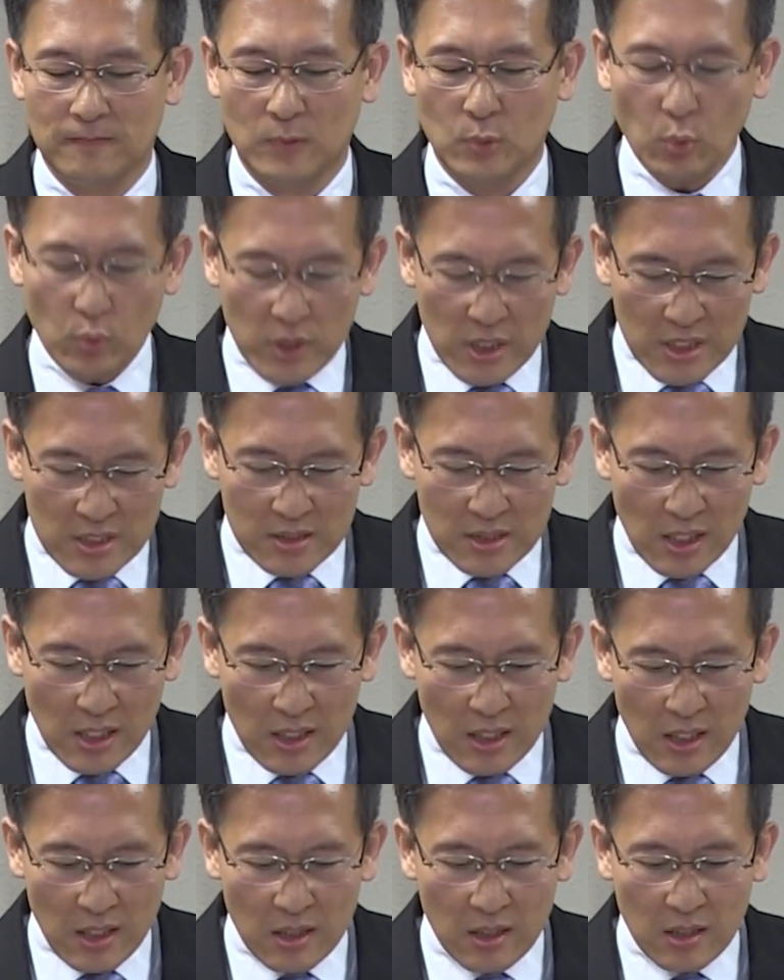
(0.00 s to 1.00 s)
또
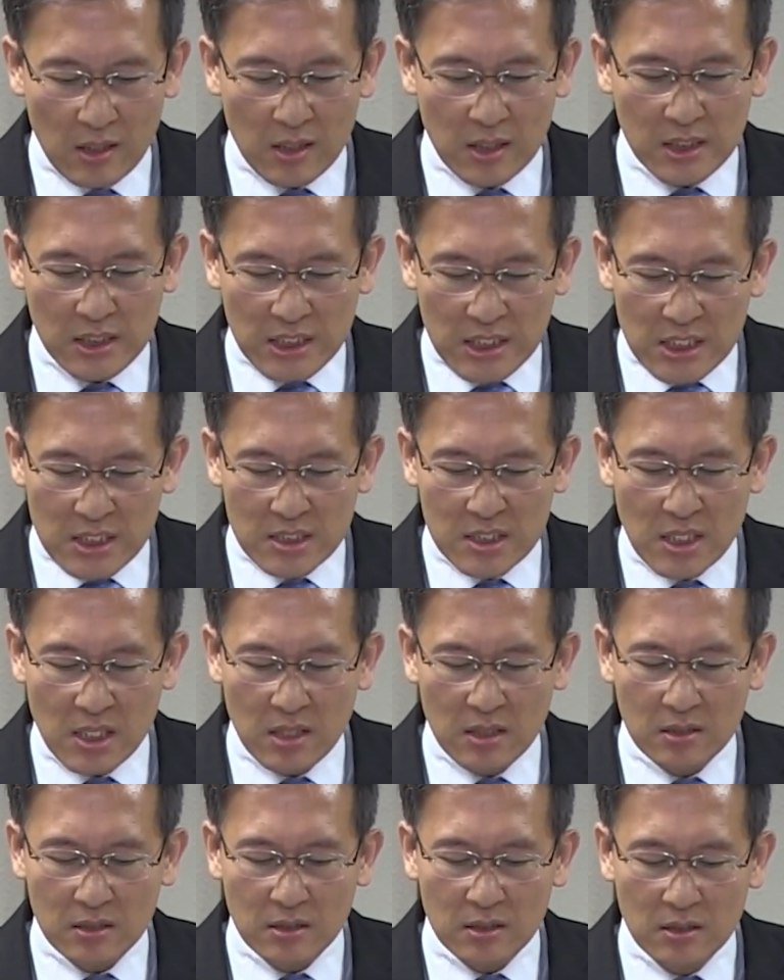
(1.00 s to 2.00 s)
이사야
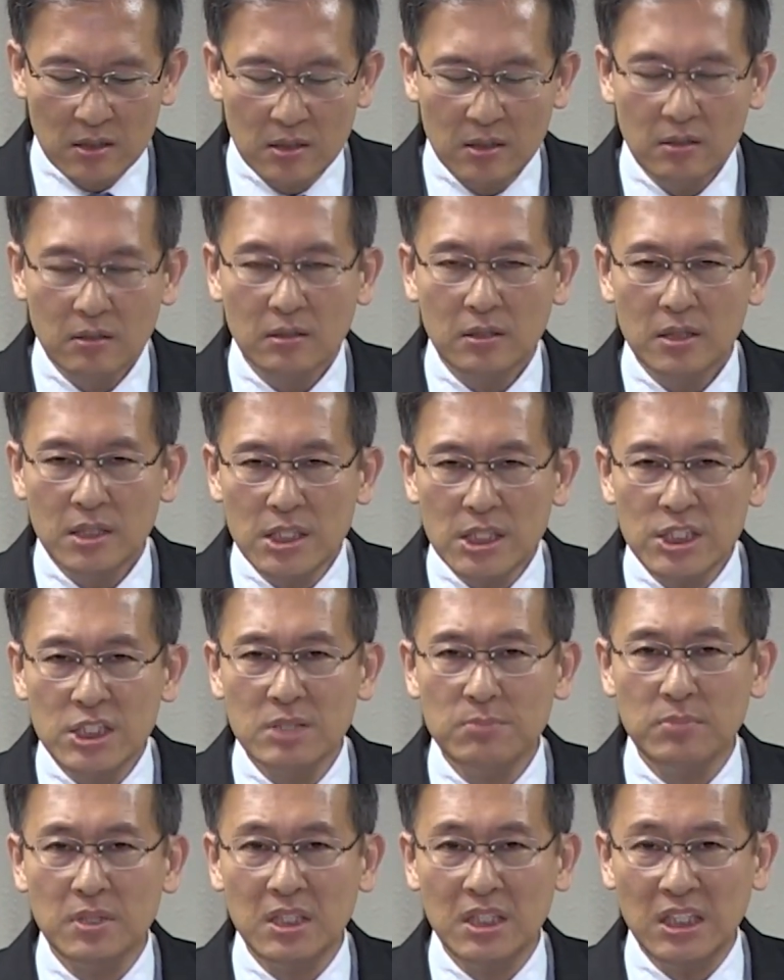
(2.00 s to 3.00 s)
2장
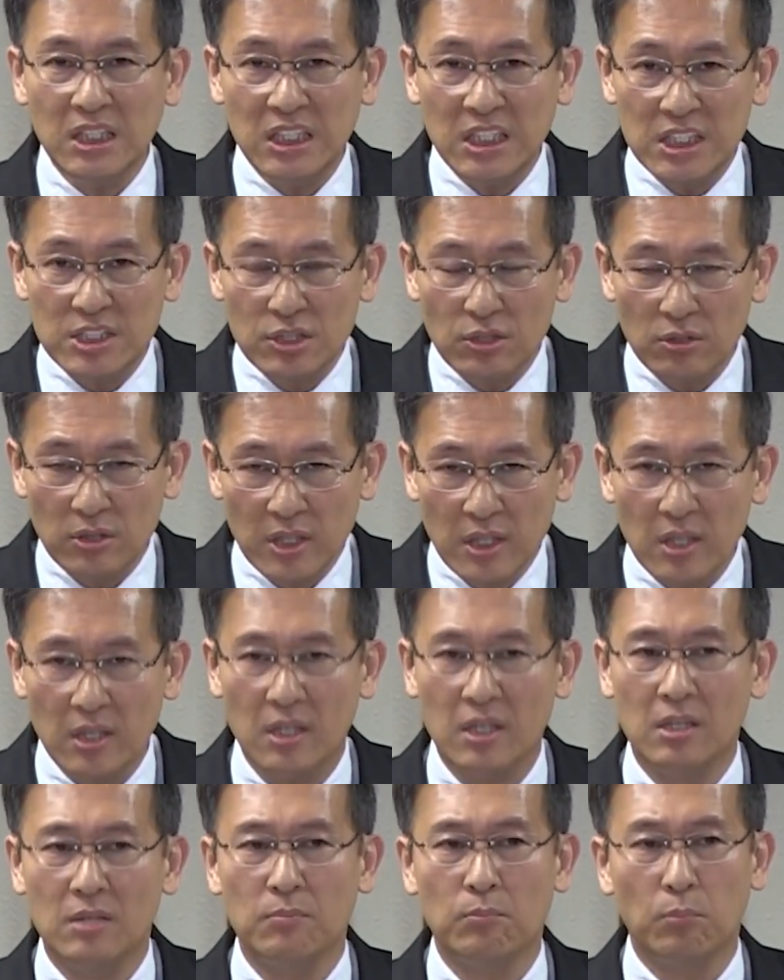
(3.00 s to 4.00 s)

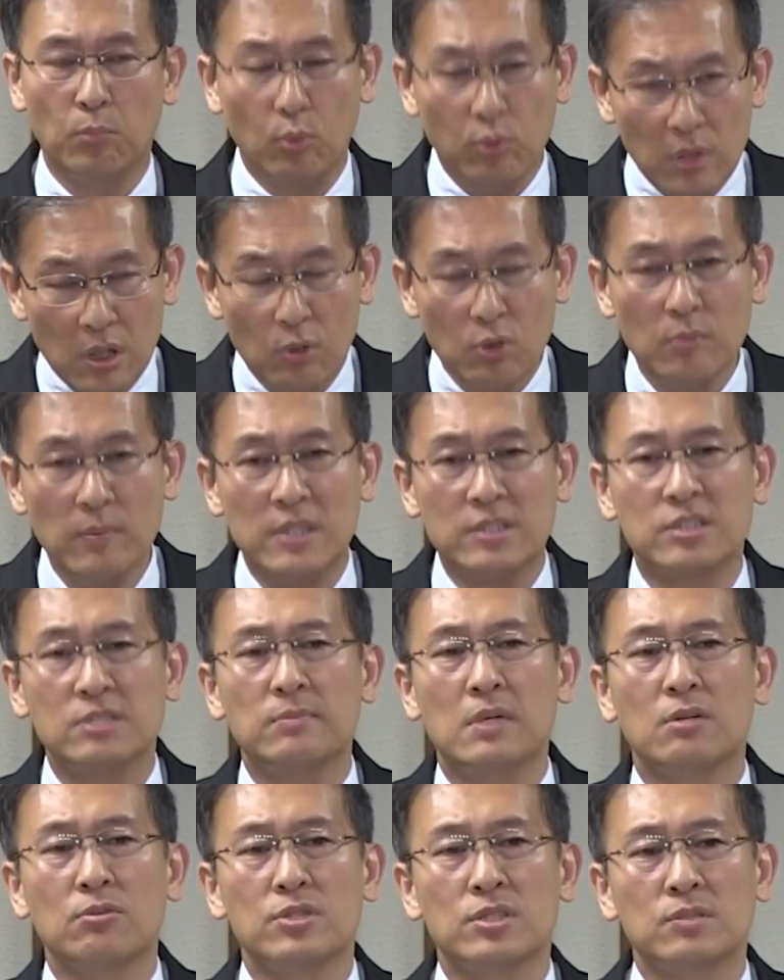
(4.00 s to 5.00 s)
22절에 뭐라고
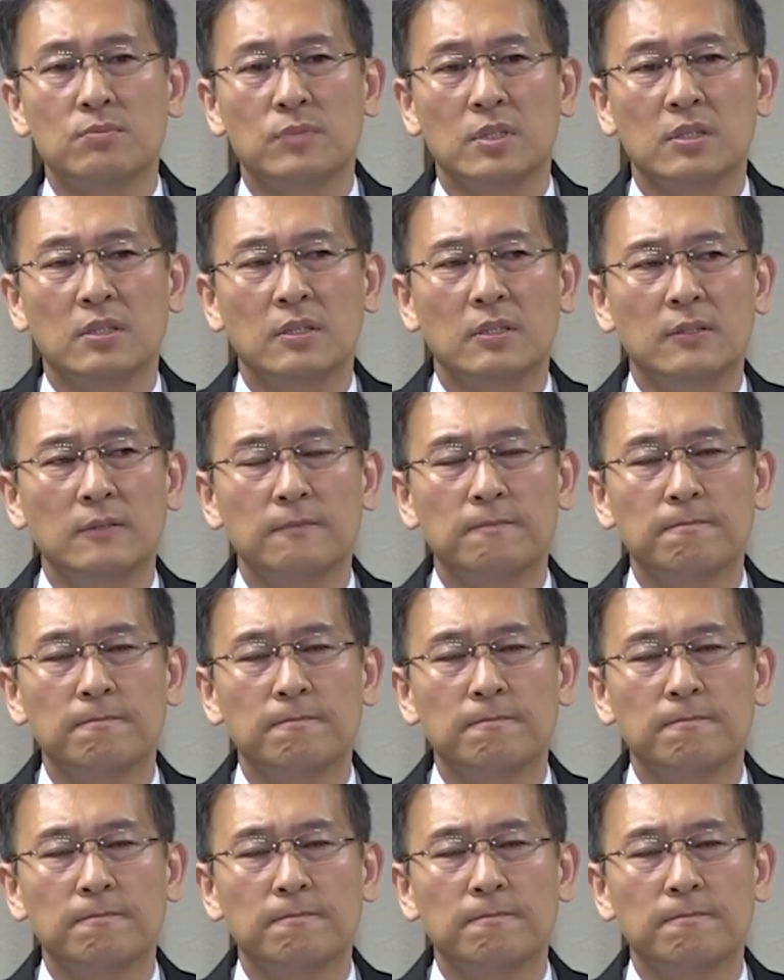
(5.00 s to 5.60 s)
말씀하고 있습니까?